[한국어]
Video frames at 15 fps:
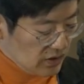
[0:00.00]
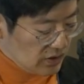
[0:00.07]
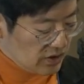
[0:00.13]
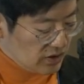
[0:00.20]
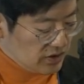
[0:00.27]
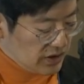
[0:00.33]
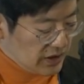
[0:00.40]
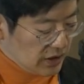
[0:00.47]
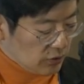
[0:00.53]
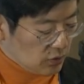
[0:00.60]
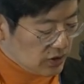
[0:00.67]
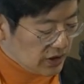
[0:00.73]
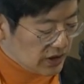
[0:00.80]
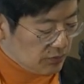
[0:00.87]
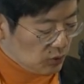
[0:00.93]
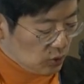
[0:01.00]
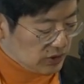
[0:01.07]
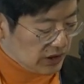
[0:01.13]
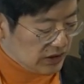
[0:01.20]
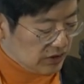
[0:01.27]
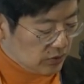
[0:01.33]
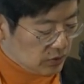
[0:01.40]
연세대학교 이제
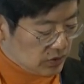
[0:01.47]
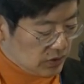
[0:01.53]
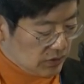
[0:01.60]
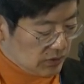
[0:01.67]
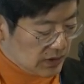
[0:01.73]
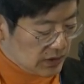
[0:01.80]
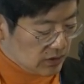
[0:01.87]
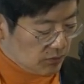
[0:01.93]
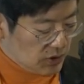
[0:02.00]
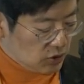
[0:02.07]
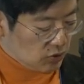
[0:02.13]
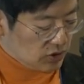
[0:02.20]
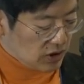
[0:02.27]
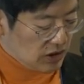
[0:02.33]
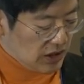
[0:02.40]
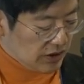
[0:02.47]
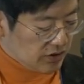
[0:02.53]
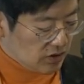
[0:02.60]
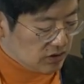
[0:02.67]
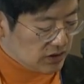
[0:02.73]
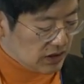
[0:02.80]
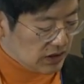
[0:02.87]
김동찬 교수님께서 미중 전략
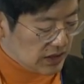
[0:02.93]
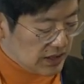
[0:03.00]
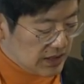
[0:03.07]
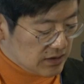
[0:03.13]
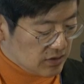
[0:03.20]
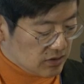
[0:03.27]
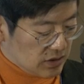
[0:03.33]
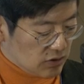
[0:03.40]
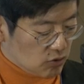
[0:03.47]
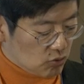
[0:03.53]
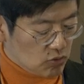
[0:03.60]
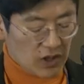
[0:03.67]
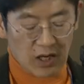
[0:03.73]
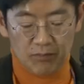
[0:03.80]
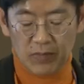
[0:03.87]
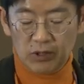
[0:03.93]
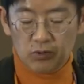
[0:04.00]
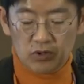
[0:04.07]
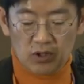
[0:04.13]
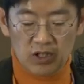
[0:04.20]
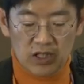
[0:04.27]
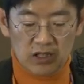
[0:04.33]
경쟁하에 있어서의 중국의 한반도
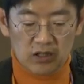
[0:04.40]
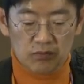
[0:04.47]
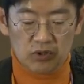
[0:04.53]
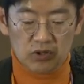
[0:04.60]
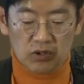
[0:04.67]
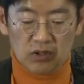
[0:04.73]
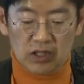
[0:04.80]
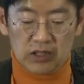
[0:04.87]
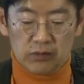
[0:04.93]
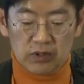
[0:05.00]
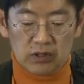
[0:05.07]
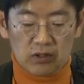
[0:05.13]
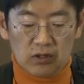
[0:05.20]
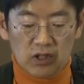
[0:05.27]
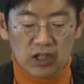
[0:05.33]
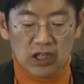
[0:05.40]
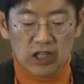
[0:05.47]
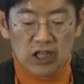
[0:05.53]
전략을 분석하시면서